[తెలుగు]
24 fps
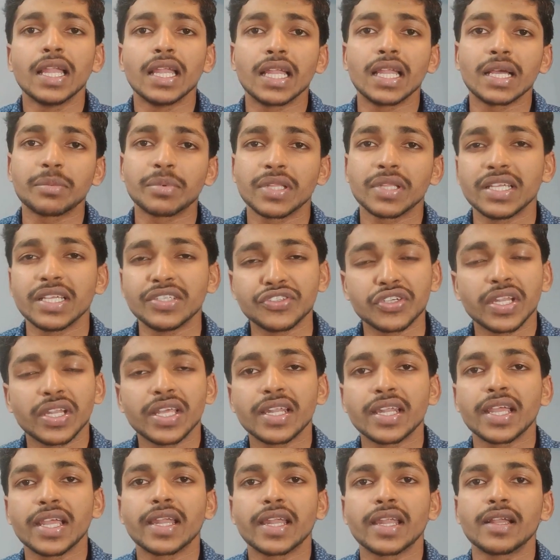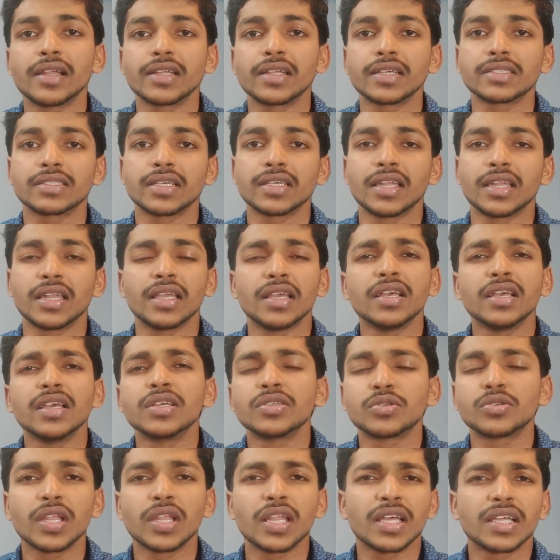లేకపోతే ఇంజనీరింగ్ అనాలిటిక్స్ కానీ
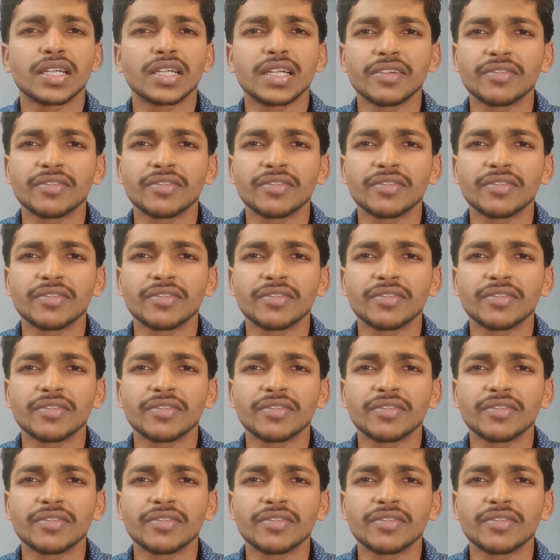సో ఇలా